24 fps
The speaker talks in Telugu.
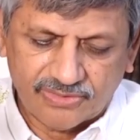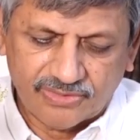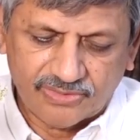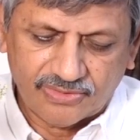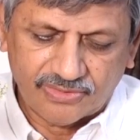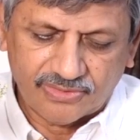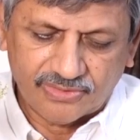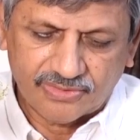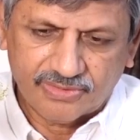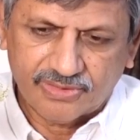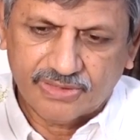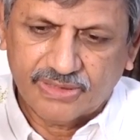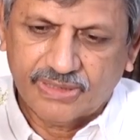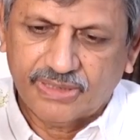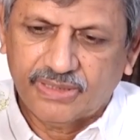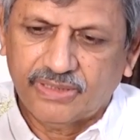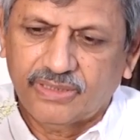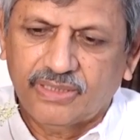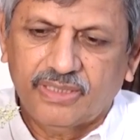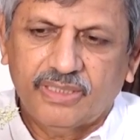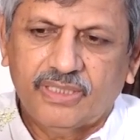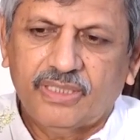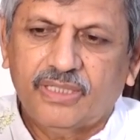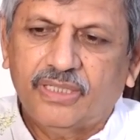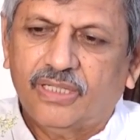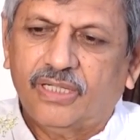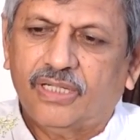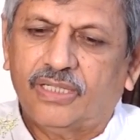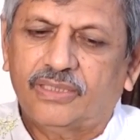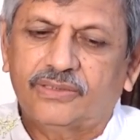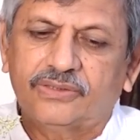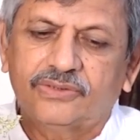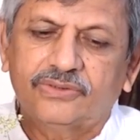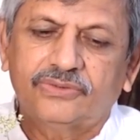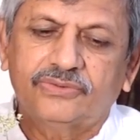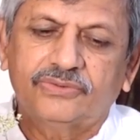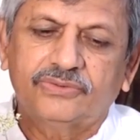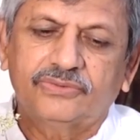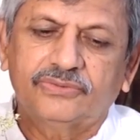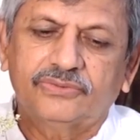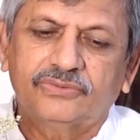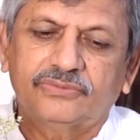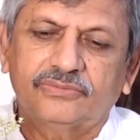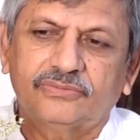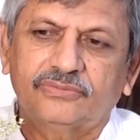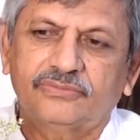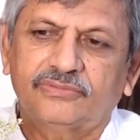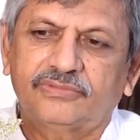ఇందులో అందుకు
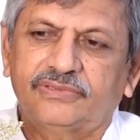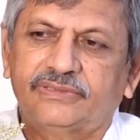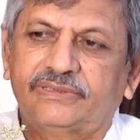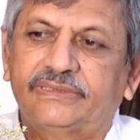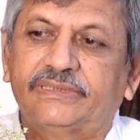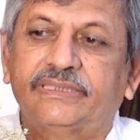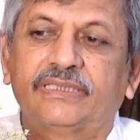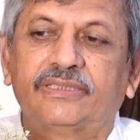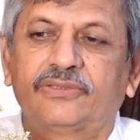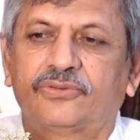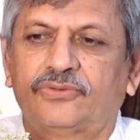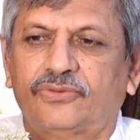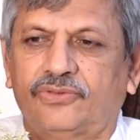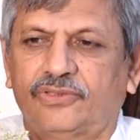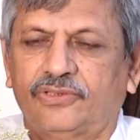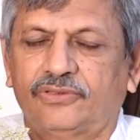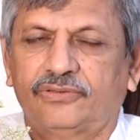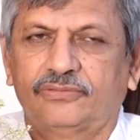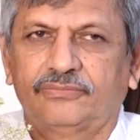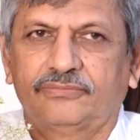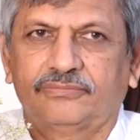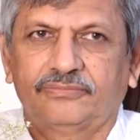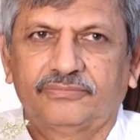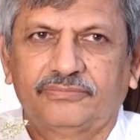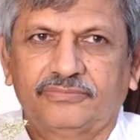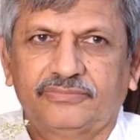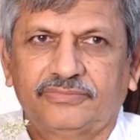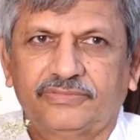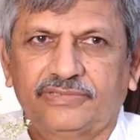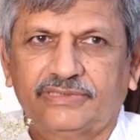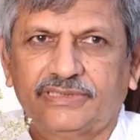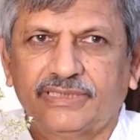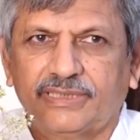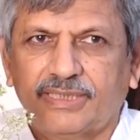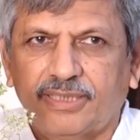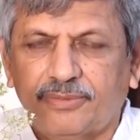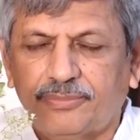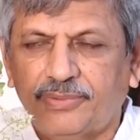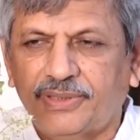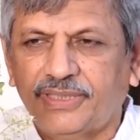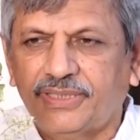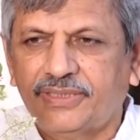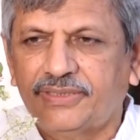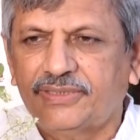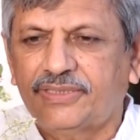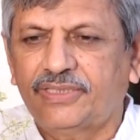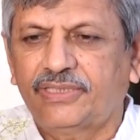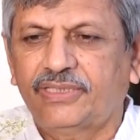తినకూడదు తిన్నప్పుడు
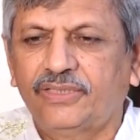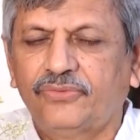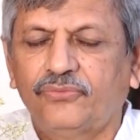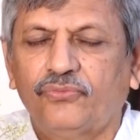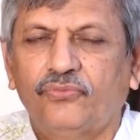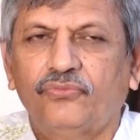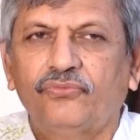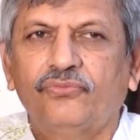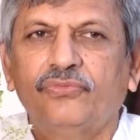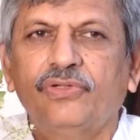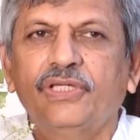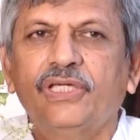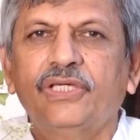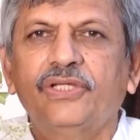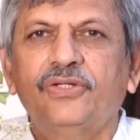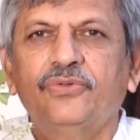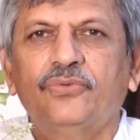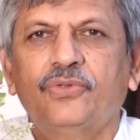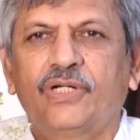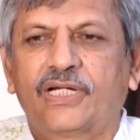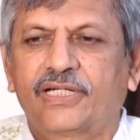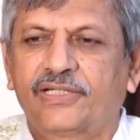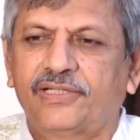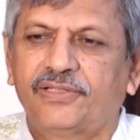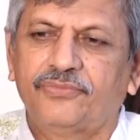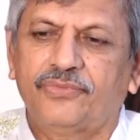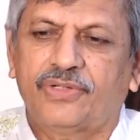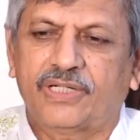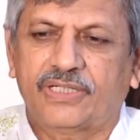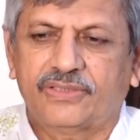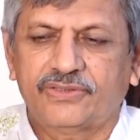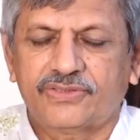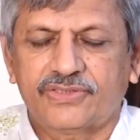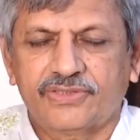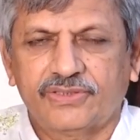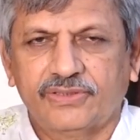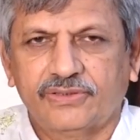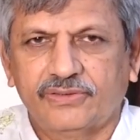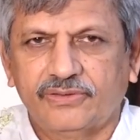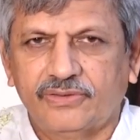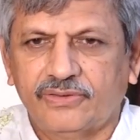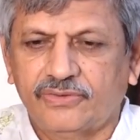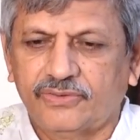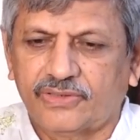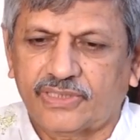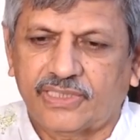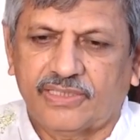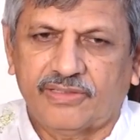ఏంటంటే వేరు ఒకటి వాడచ్చు
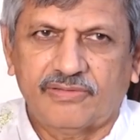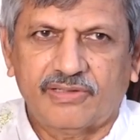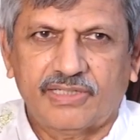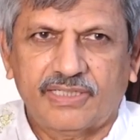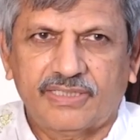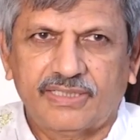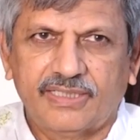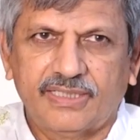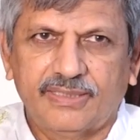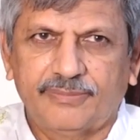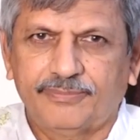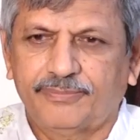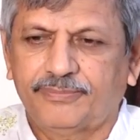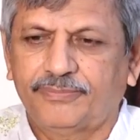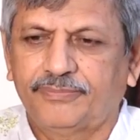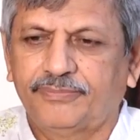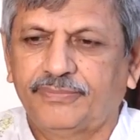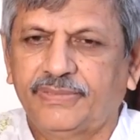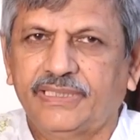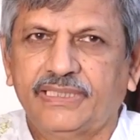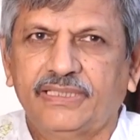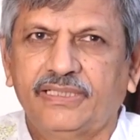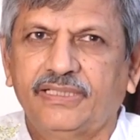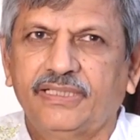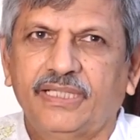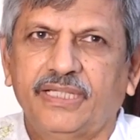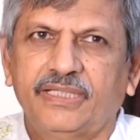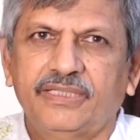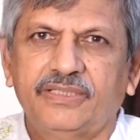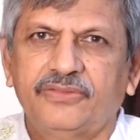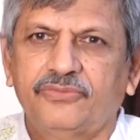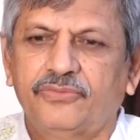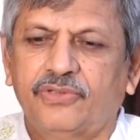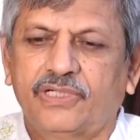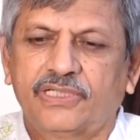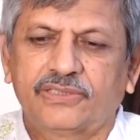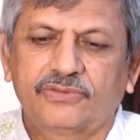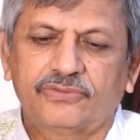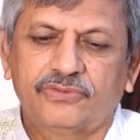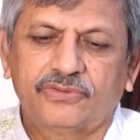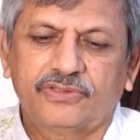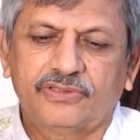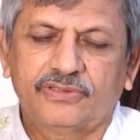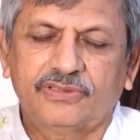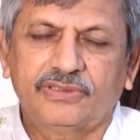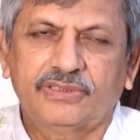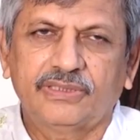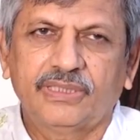ఇందులో కావాలంటే మిగిలిన అవి
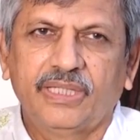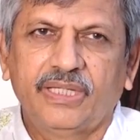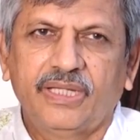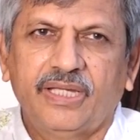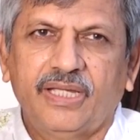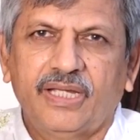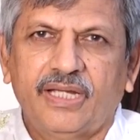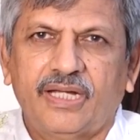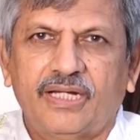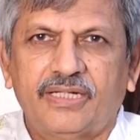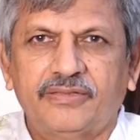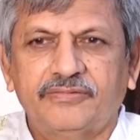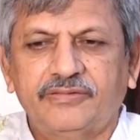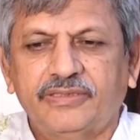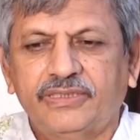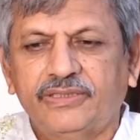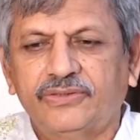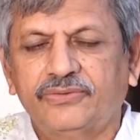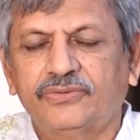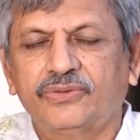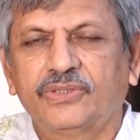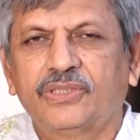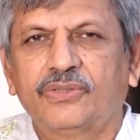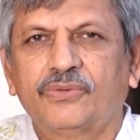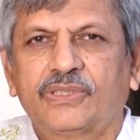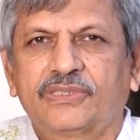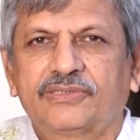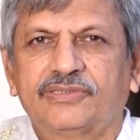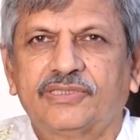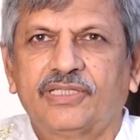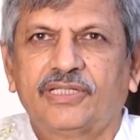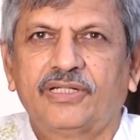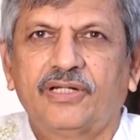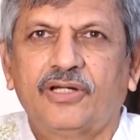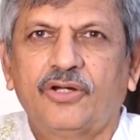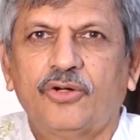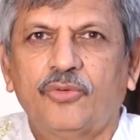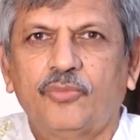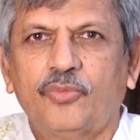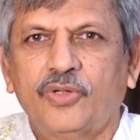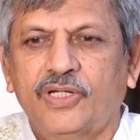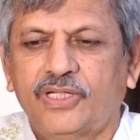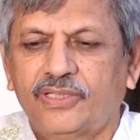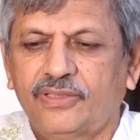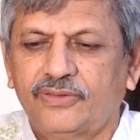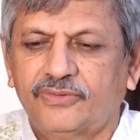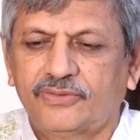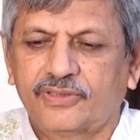వాడకూడదు ఆ వేరు కూడా ఒకసారి ఆవు
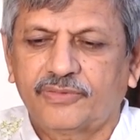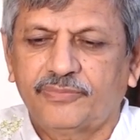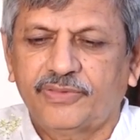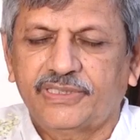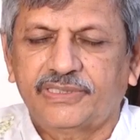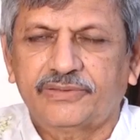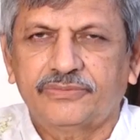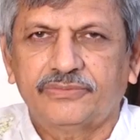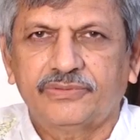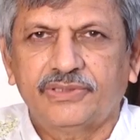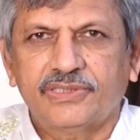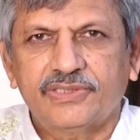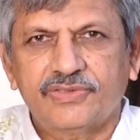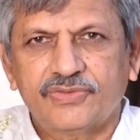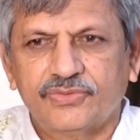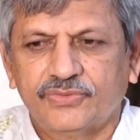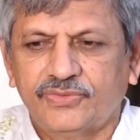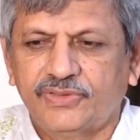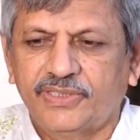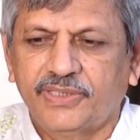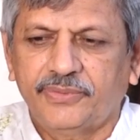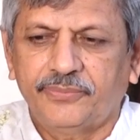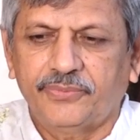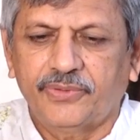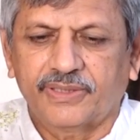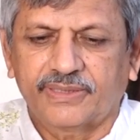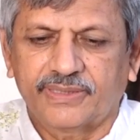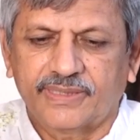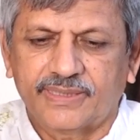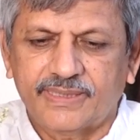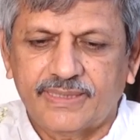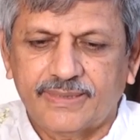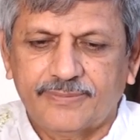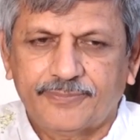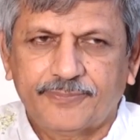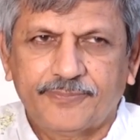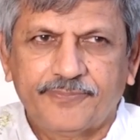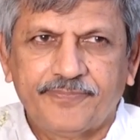పాలలో ఉడకబెట్టుకుంటే శుద్ధి అయిపోతుంది